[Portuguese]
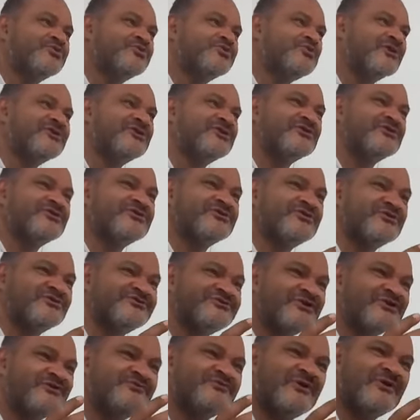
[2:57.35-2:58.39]
tudo aquilo que Deus
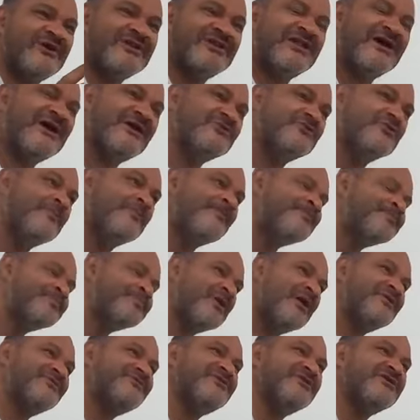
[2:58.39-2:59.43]
tinha falado
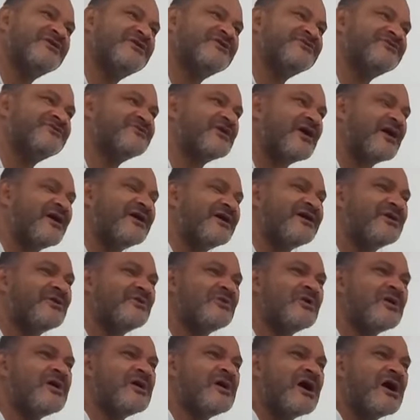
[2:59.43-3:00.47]
acerca de
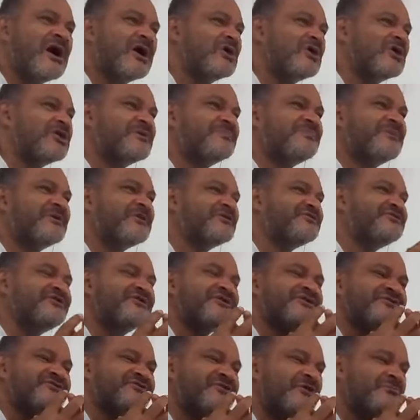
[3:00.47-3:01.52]
Israel, agora
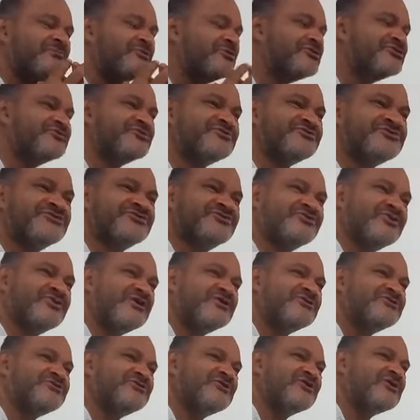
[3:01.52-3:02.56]
parecia que está muito
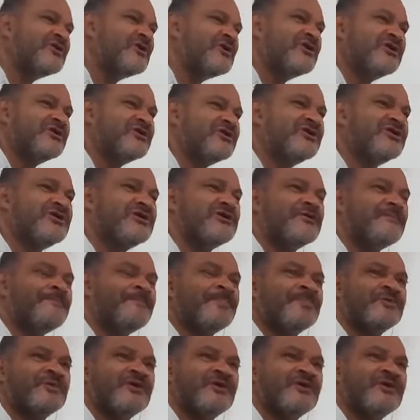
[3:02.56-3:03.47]
distante e